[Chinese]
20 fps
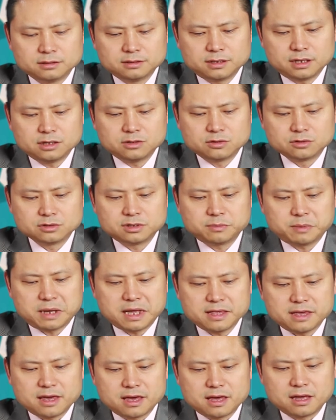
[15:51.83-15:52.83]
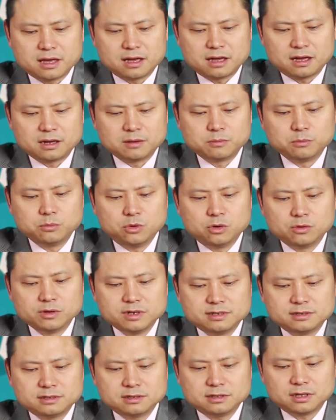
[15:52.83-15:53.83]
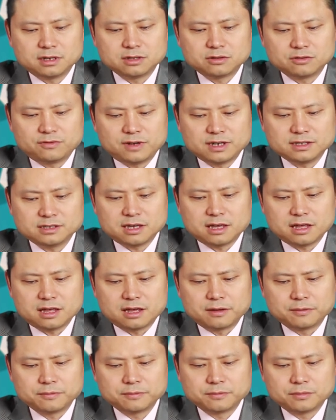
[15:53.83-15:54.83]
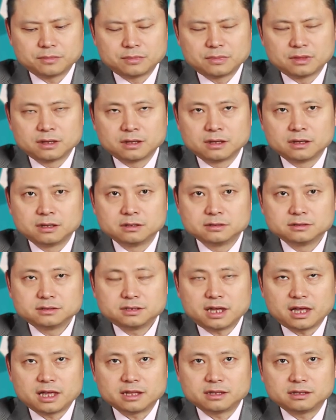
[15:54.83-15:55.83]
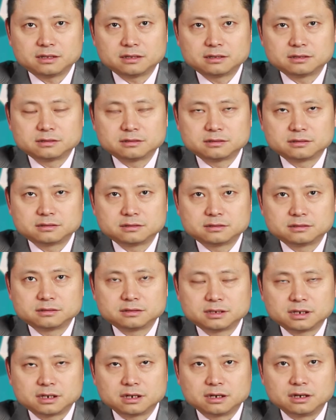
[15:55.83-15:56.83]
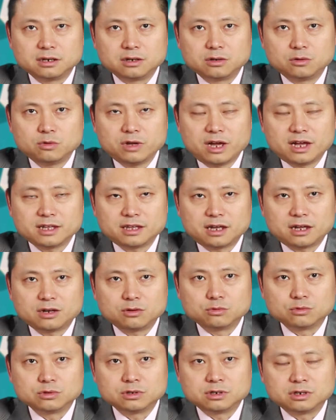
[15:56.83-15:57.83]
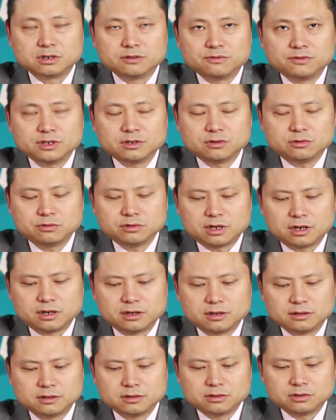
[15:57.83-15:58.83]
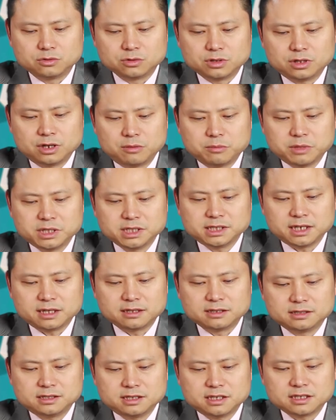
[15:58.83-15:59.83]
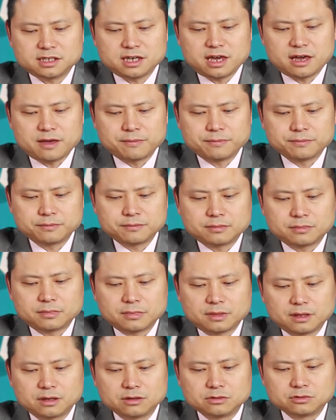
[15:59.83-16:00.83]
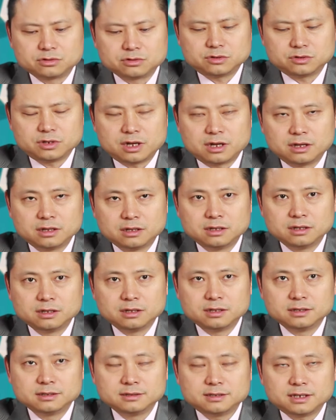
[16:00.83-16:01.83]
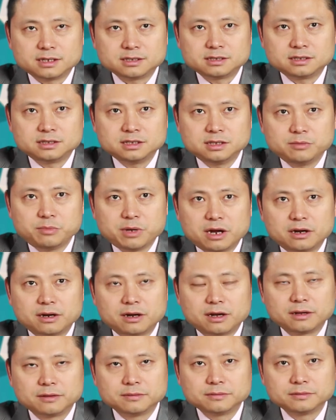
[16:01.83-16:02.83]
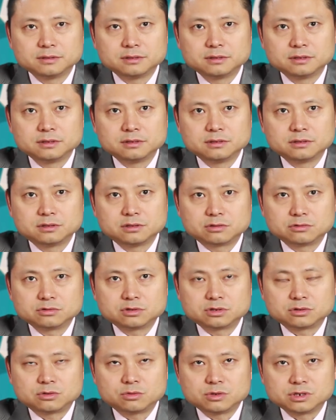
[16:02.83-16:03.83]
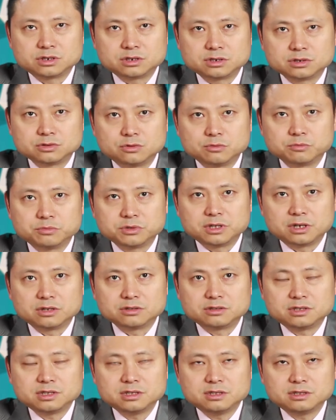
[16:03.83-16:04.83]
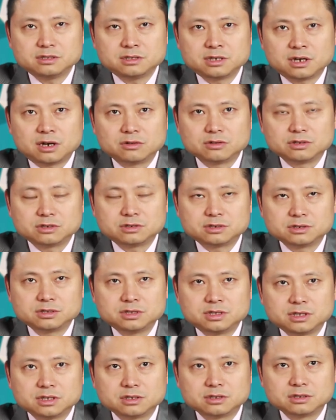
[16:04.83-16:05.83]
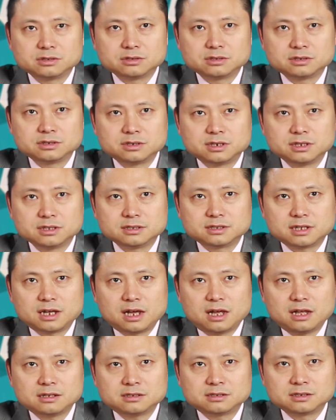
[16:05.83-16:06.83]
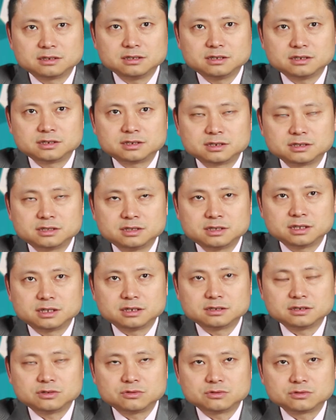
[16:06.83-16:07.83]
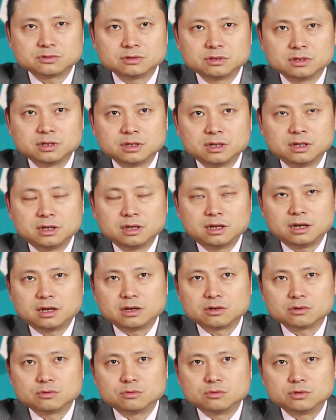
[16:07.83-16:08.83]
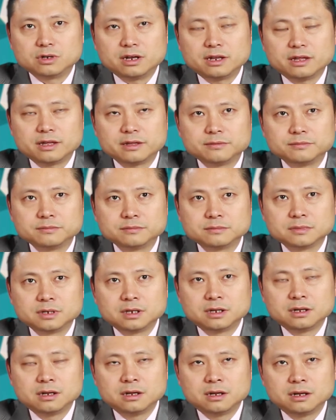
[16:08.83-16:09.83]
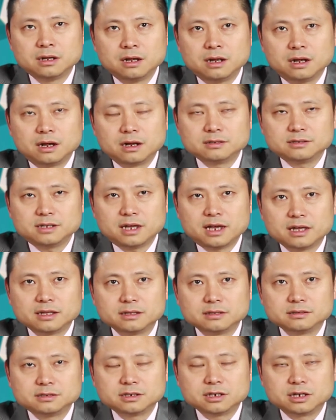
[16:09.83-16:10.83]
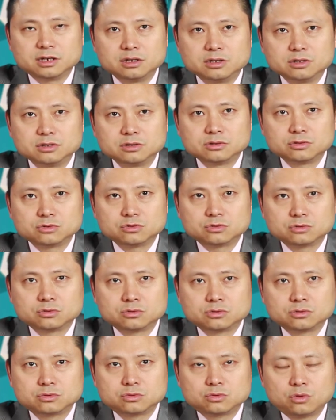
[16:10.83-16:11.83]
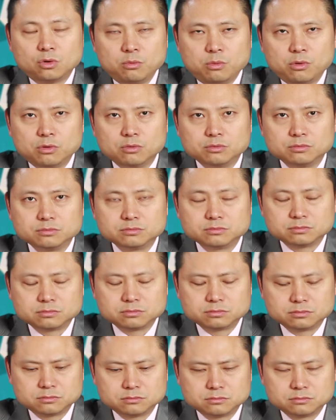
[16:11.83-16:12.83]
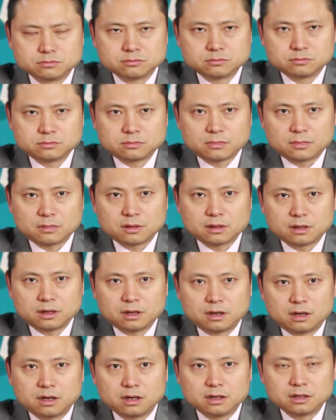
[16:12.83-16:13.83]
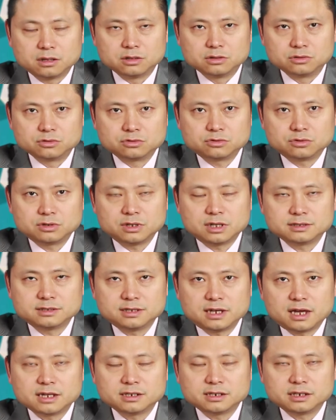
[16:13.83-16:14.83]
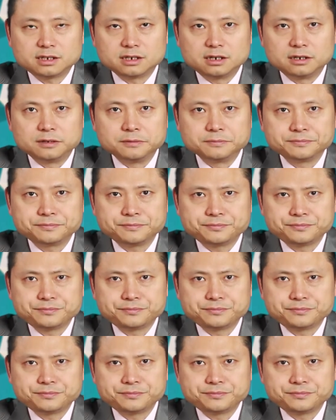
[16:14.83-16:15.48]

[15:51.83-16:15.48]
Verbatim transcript: 在一九四八年啊，莫维斯呢就发现啊，在这个欧亚大陆和非洲呢有一条明显的界限，也就呢，在西边呢都是会使用比较精巧的石器，类似阿舍利石器的这种啊古人类，而在这个东部啊，也就是说呢，在这个